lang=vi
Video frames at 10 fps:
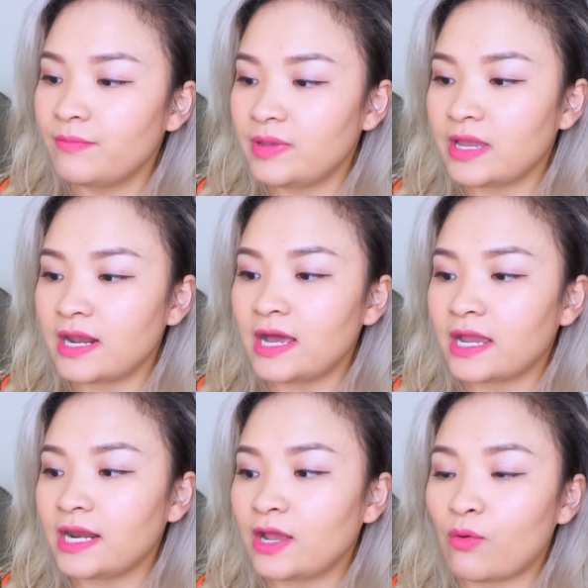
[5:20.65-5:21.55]
Bi nghĩ là
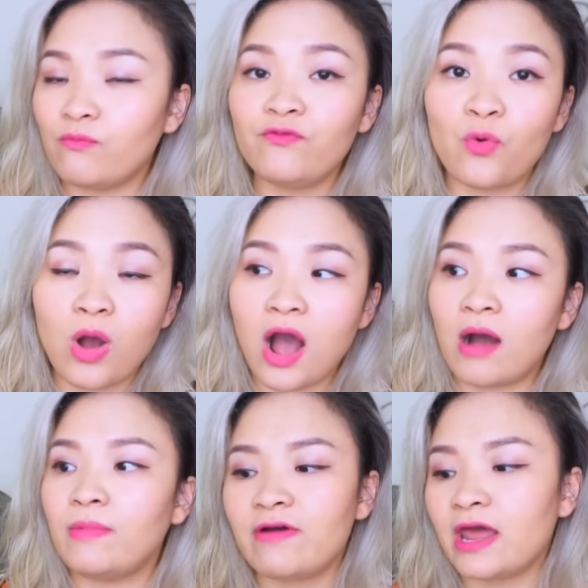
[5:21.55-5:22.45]
cái này cũng phù
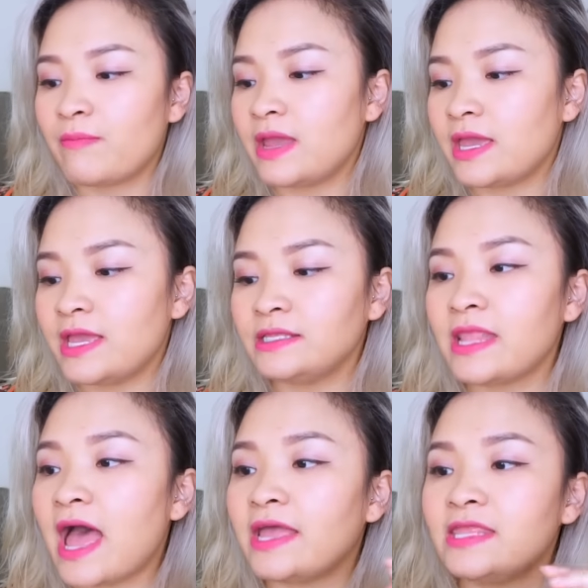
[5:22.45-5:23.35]
hợp và đặc biệt hiện
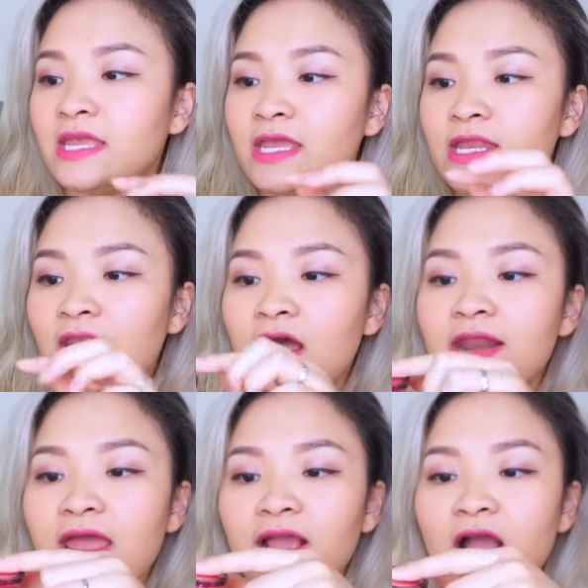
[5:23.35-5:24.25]
tại thì nó
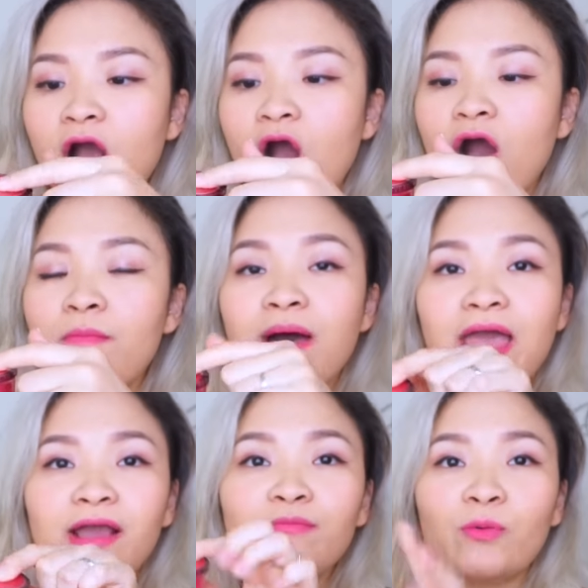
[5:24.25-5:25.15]
đang có
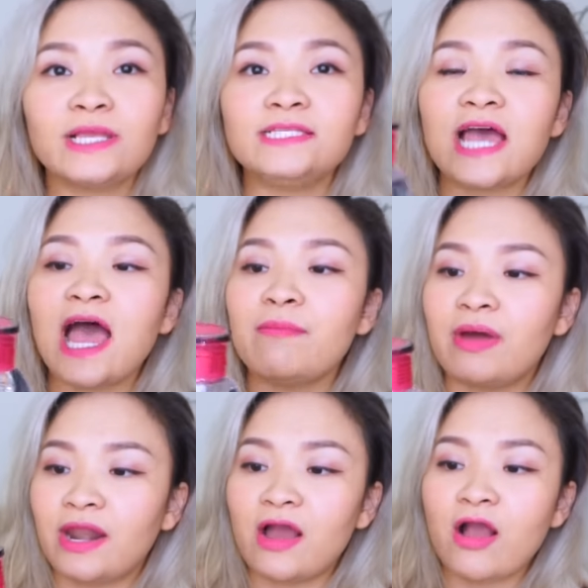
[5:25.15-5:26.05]
bán một cái chai
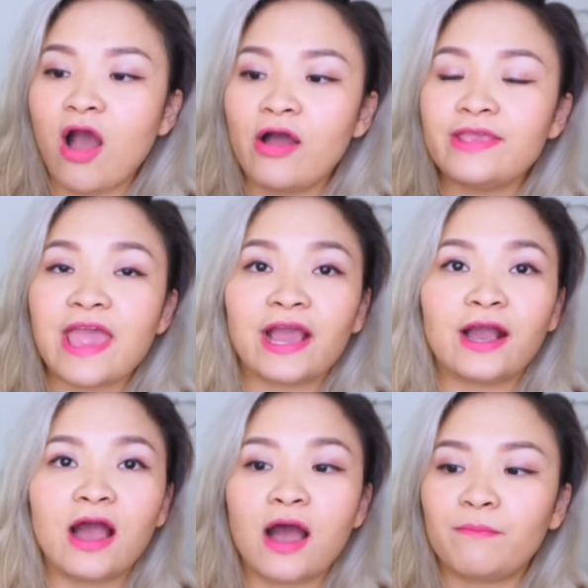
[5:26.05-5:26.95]
mà nó có
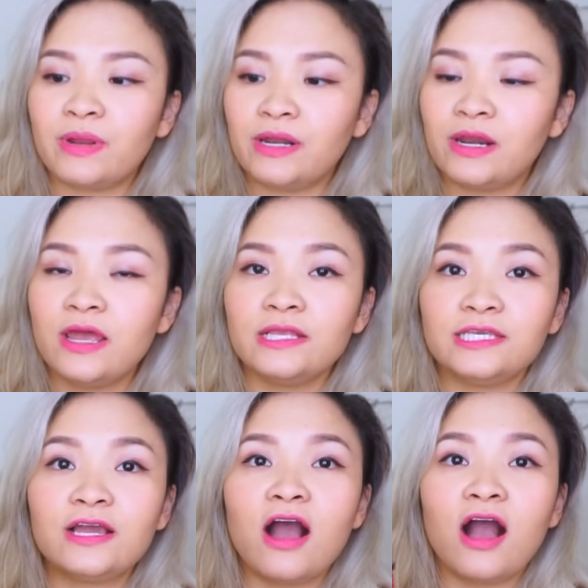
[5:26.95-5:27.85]
dạng à, mình
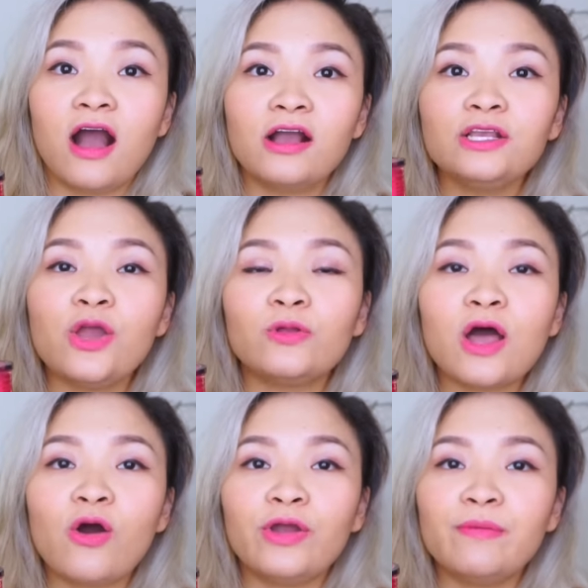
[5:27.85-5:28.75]
chỉ cần ứng vô
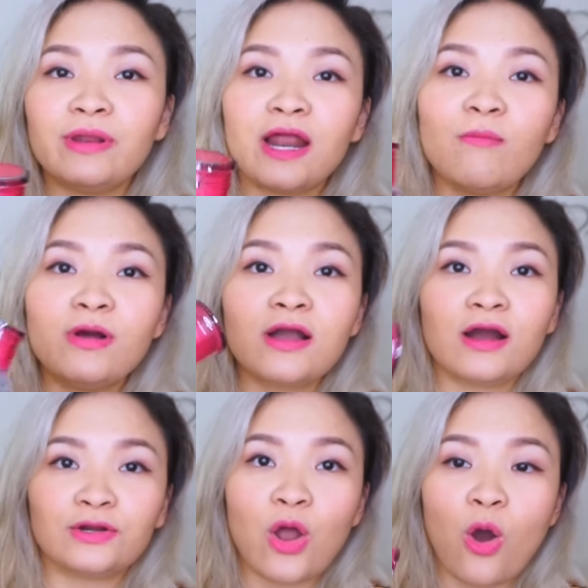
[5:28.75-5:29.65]
thôi á, mình không có
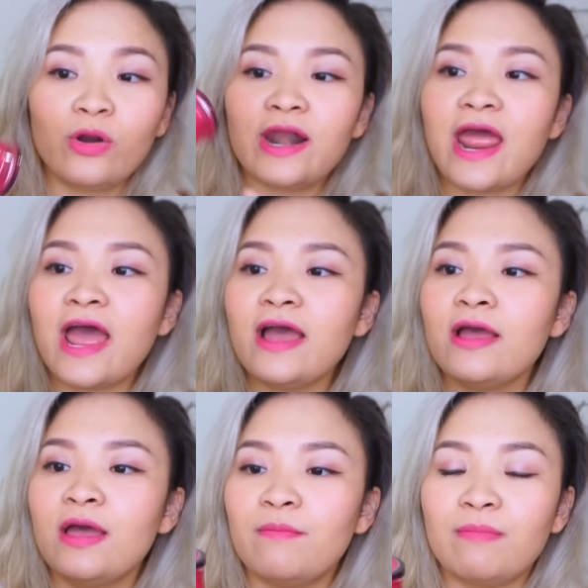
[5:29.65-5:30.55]
cần đổ ra
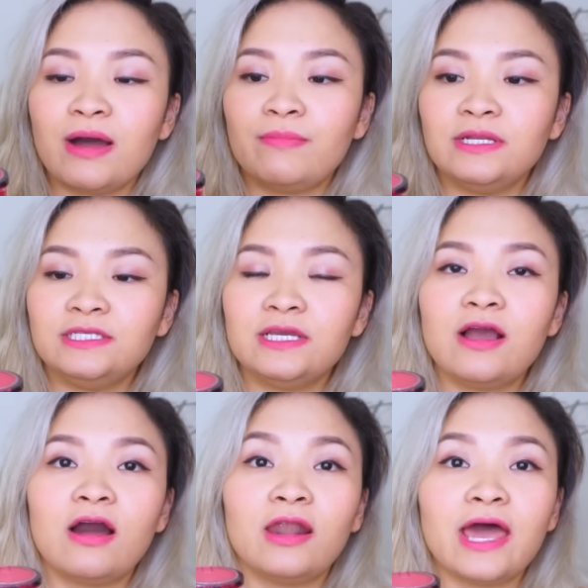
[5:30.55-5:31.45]
mà mình chỉ
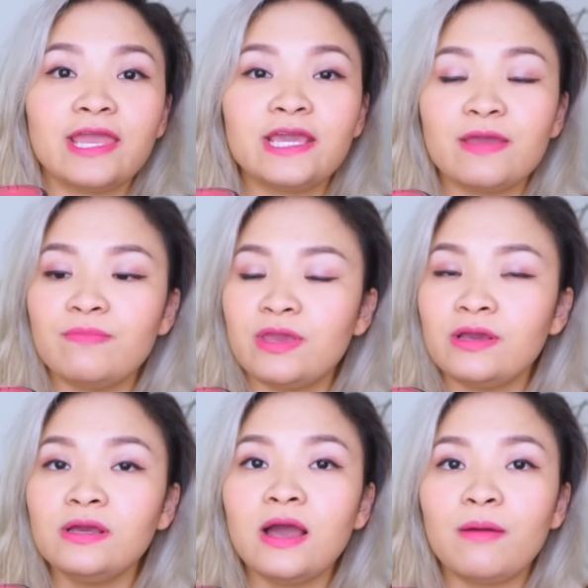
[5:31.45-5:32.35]
cần lấy cái
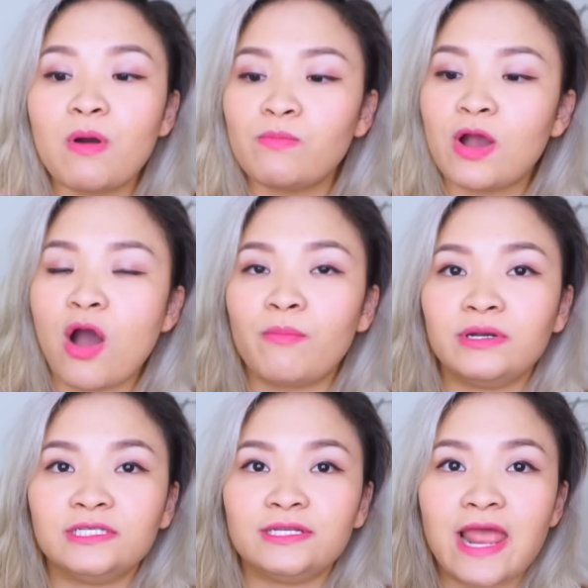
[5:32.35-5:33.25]
miếng à, bông gòn
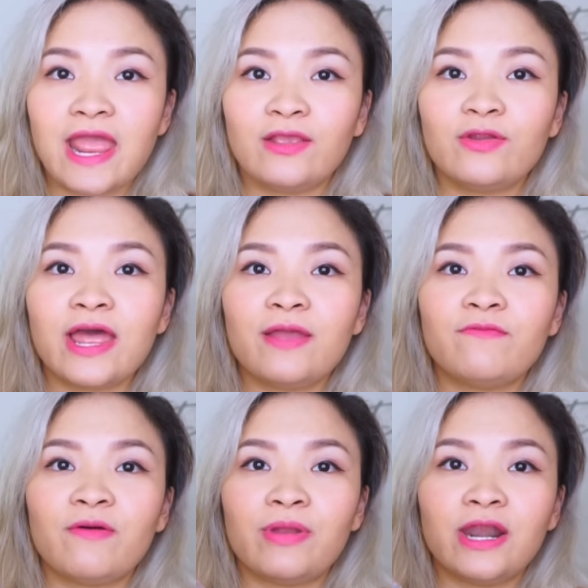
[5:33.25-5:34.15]
mình đè vô thay
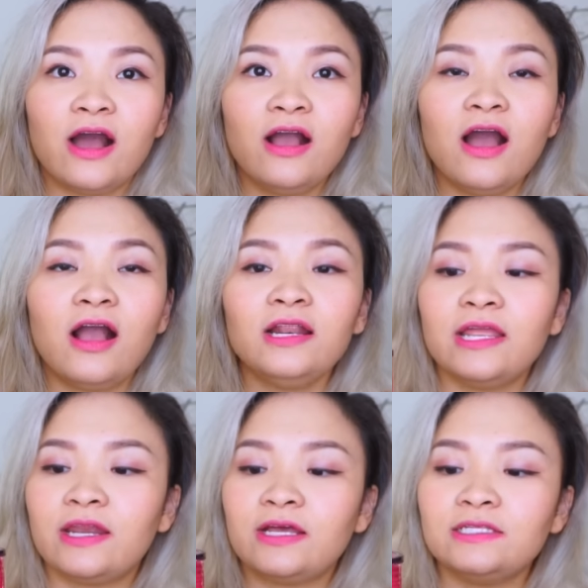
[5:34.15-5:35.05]
và mình ứng ứng
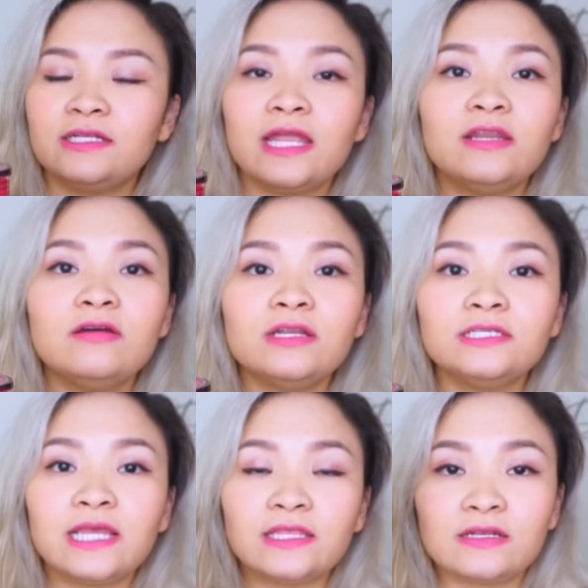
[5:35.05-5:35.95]
thì nó cái nước nó
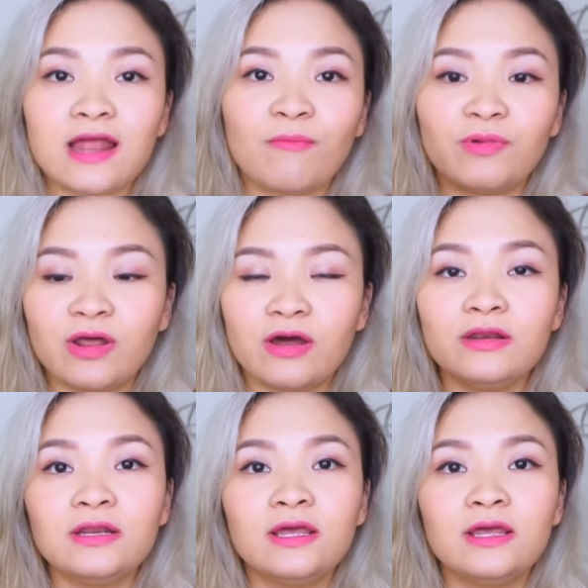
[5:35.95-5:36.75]
sẽ tự động nó